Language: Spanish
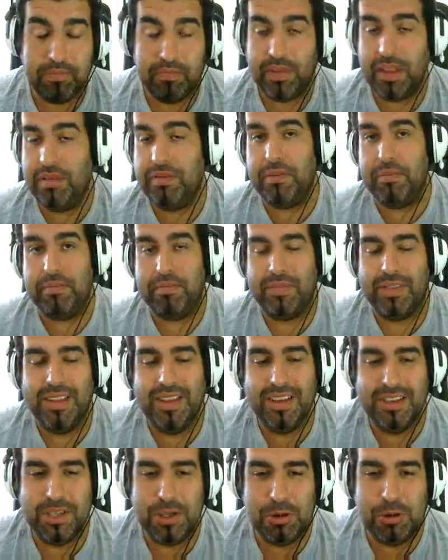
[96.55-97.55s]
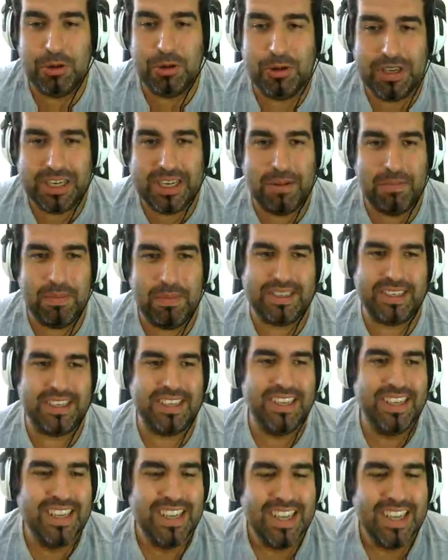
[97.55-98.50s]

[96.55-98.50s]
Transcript: En fin, son cosas que pasan.